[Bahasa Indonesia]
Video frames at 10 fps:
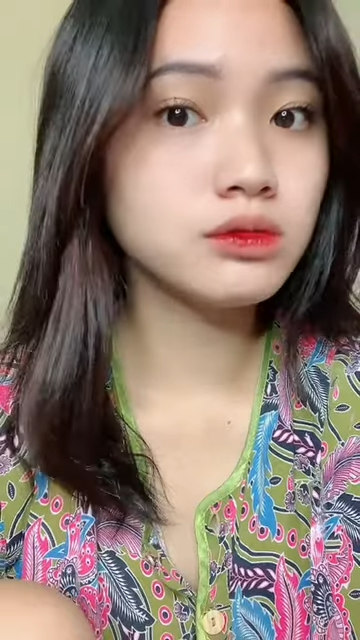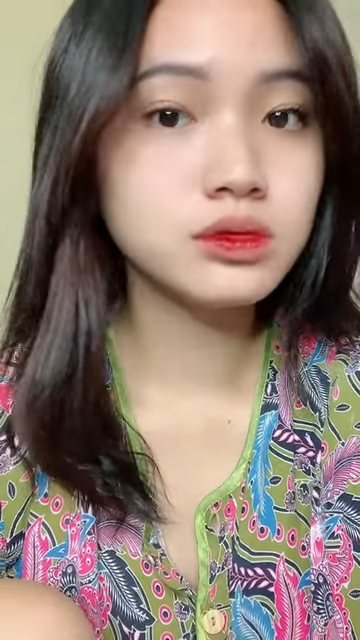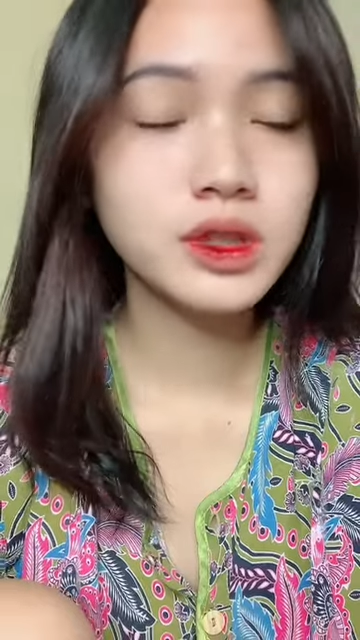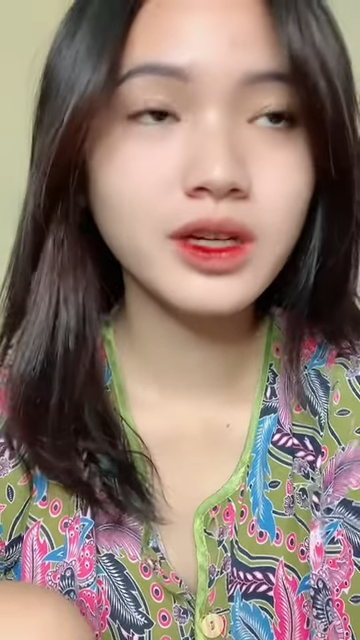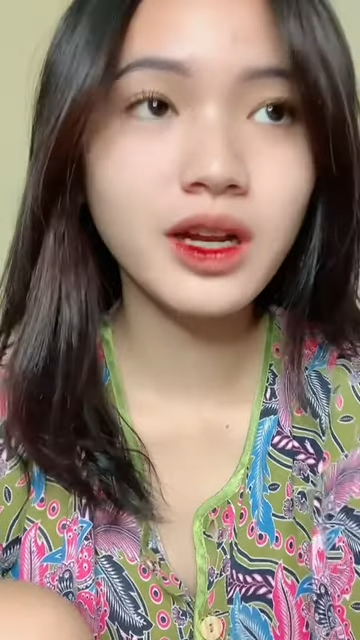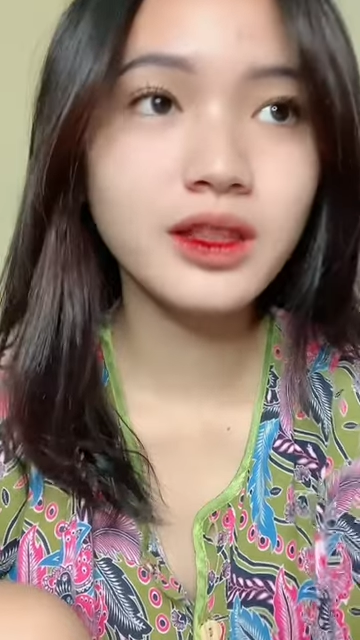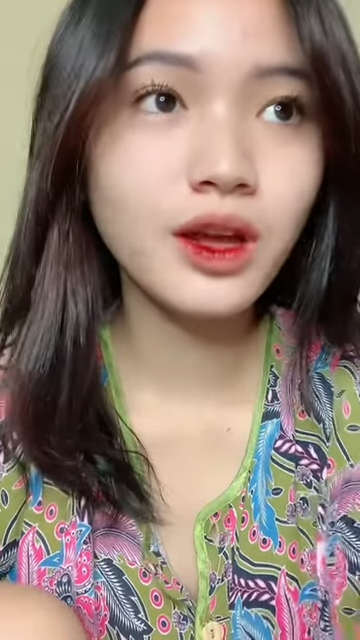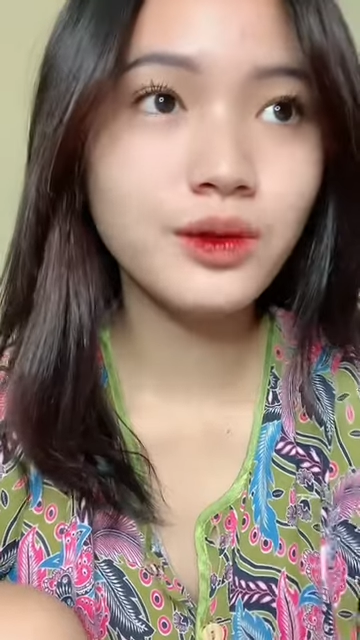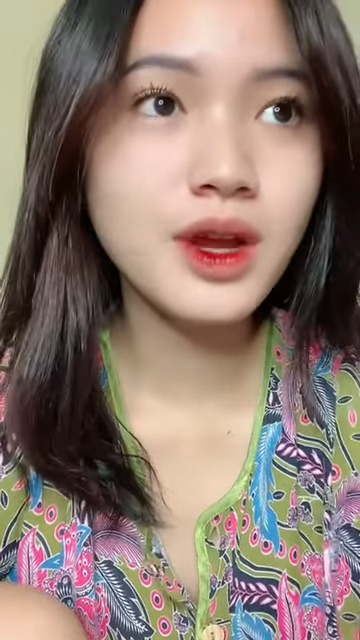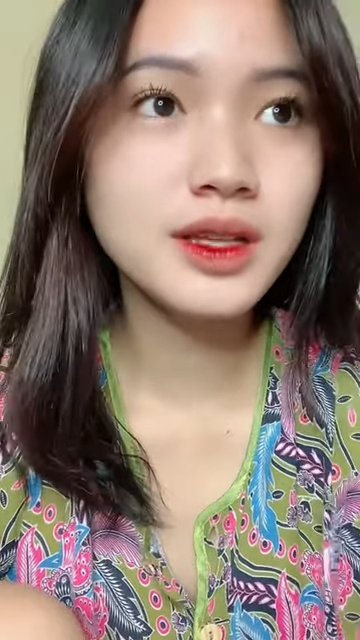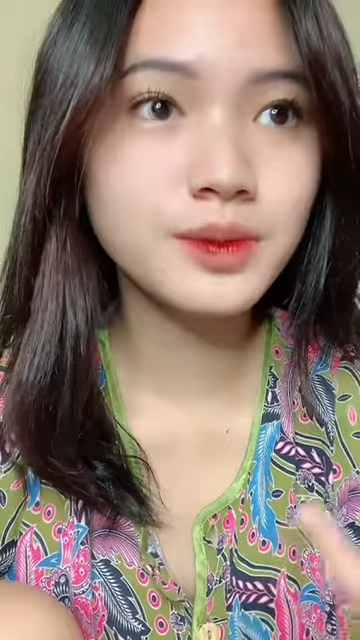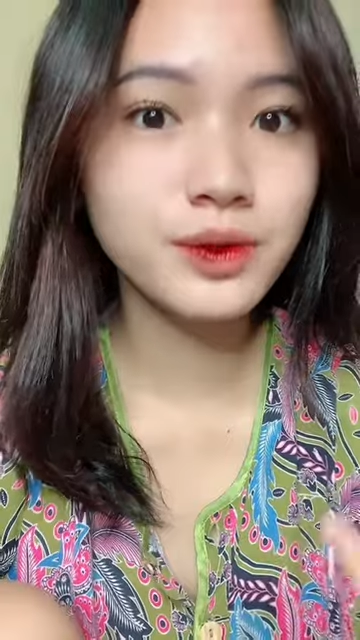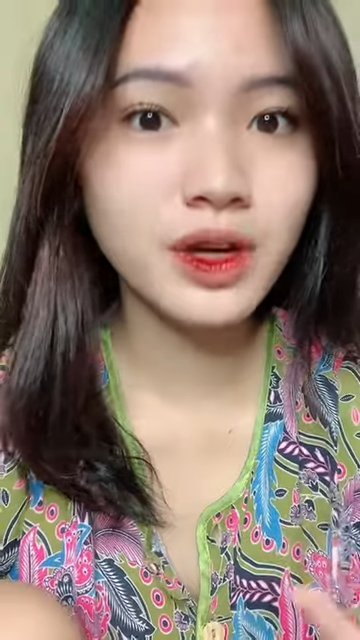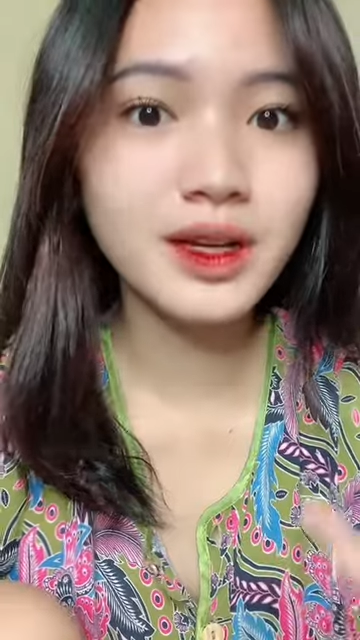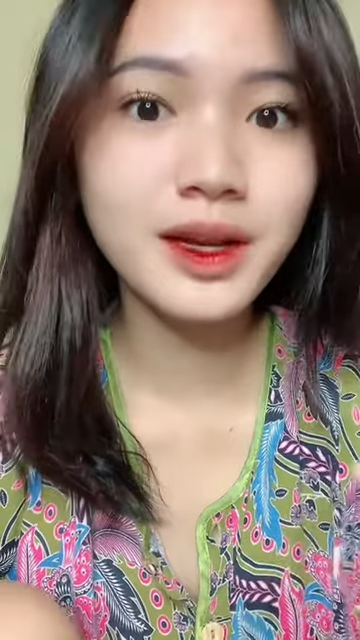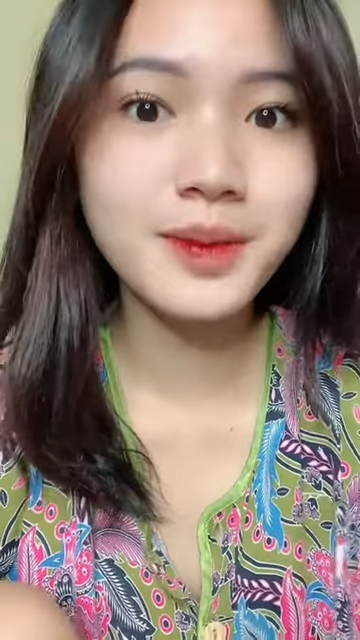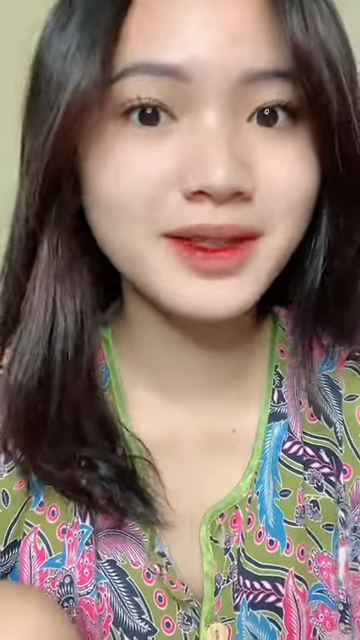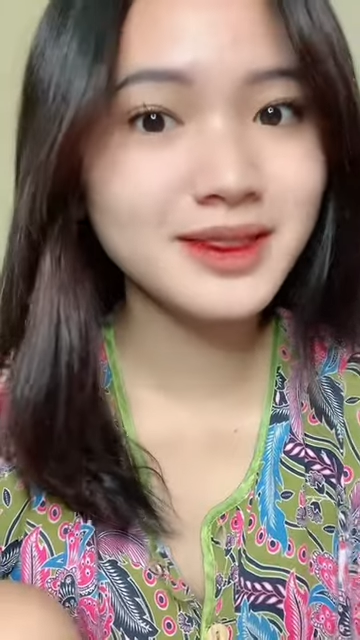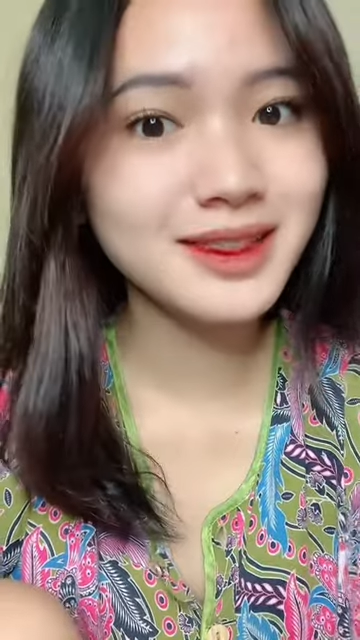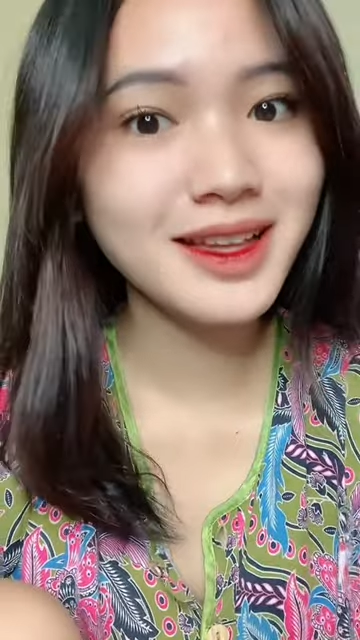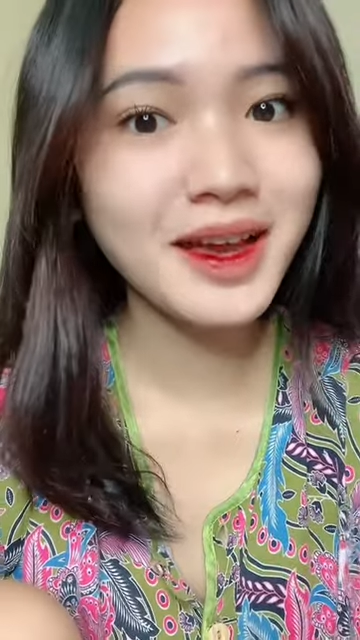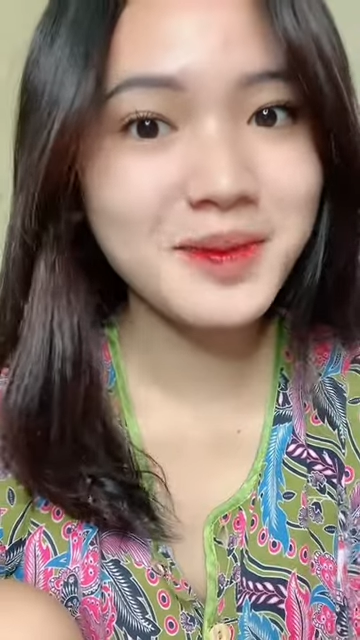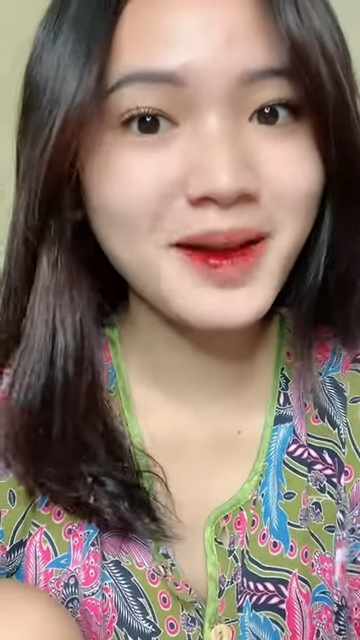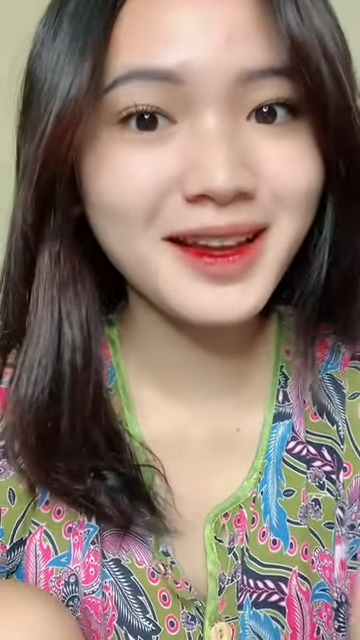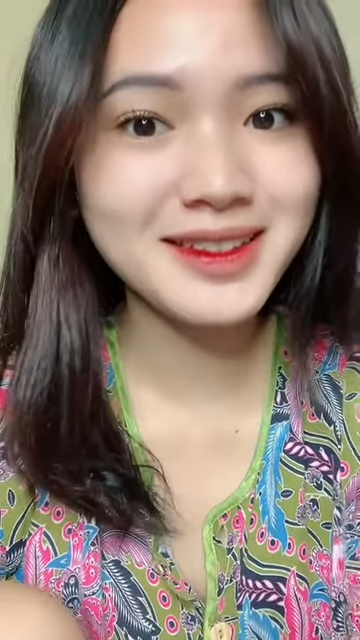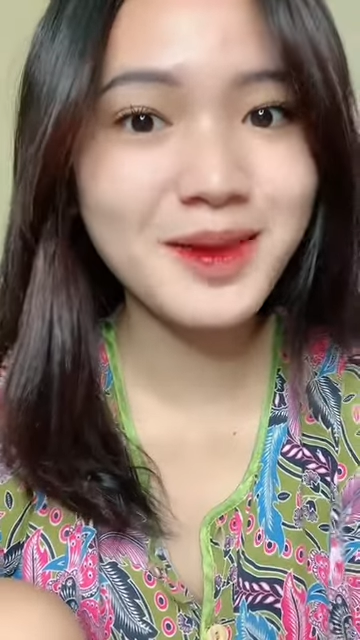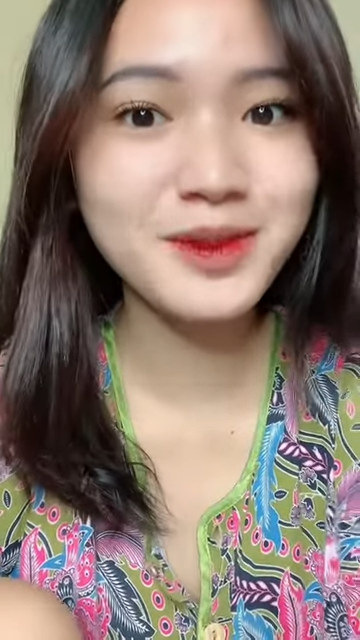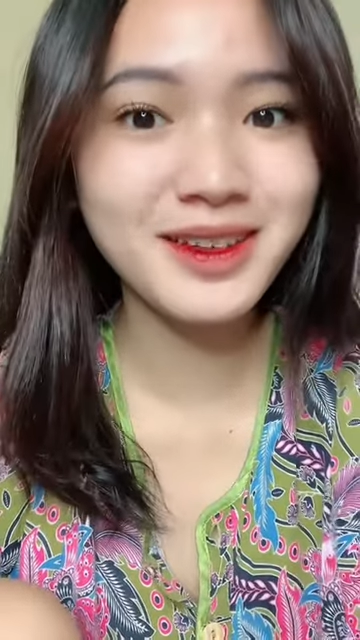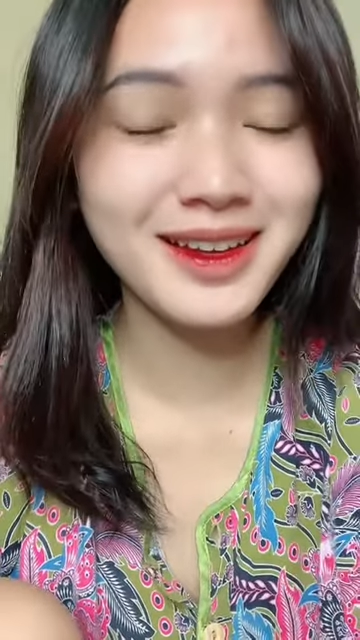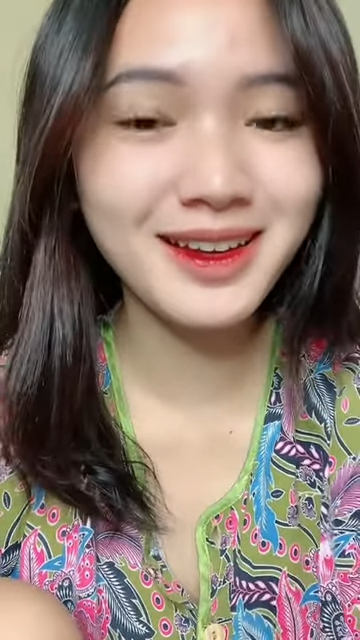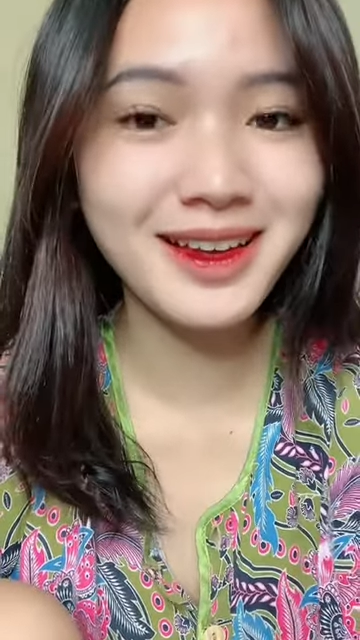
ternyata udah sebulan ya besti saya pakai sabun ini